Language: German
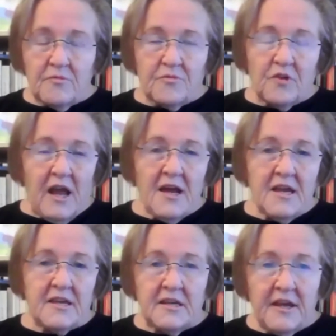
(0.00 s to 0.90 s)

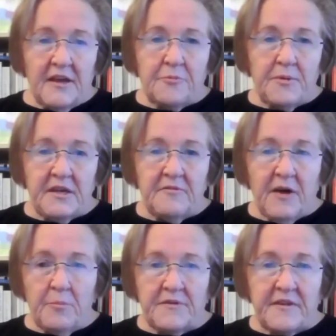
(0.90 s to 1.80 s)
solange ich in der SPD
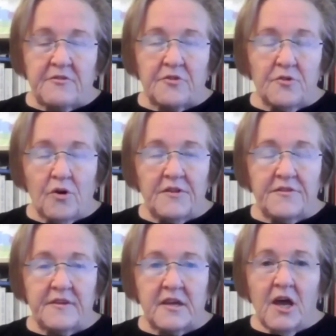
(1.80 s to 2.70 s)
war bis
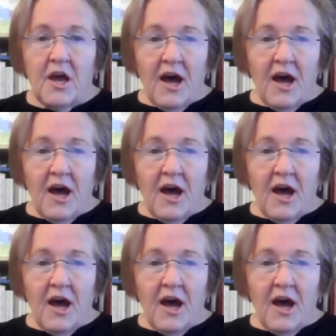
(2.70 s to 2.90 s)
96,